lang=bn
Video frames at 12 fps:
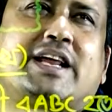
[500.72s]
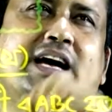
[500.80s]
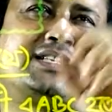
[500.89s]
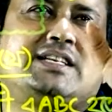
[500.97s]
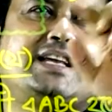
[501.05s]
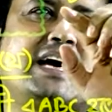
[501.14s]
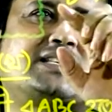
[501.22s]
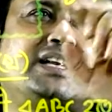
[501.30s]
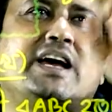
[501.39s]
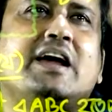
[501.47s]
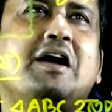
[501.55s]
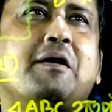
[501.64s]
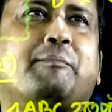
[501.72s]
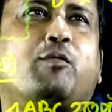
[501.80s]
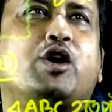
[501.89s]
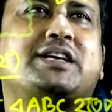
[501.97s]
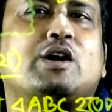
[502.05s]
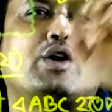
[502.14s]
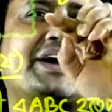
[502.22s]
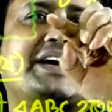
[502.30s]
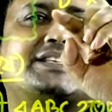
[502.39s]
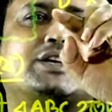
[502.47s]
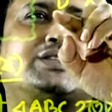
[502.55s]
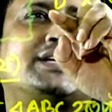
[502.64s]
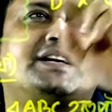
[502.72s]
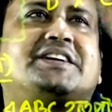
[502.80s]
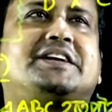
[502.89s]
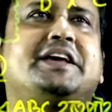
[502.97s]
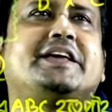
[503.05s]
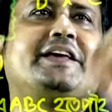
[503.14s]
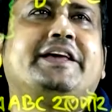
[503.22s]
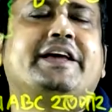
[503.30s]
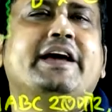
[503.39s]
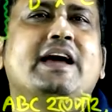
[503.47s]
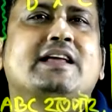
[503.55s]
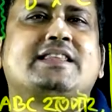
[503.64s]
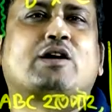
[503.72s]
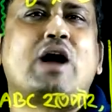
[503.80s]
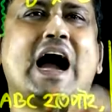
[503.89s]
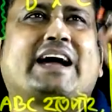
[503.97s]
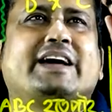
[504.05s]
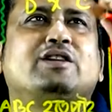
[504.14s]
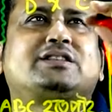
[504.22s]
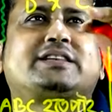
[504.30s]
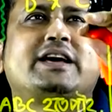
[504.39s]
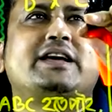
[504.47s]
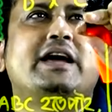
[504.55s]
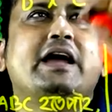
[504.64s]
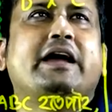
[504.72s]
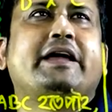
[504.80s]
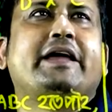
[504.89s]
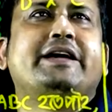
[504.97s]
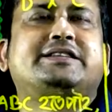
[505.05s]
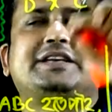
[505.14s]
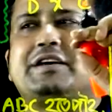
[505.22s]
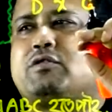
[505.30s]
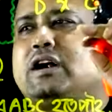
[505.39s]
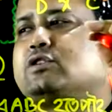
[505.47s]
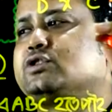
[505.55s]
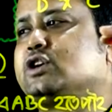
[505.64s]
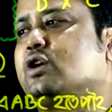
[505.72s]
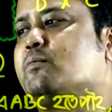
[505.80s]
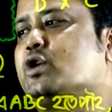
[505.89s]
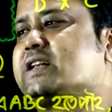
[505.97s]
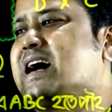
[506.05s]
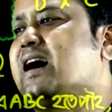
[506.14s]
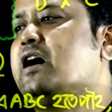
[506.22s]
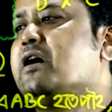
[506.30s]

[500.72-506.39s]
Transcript: নিয়ে আসছি নিয়ে আসলে মইটা হয়ে গেছে হচ্ছে ডিই e। দেখো আগে হচ্ছে এসি ইকুয়াল টু ছিল মইটা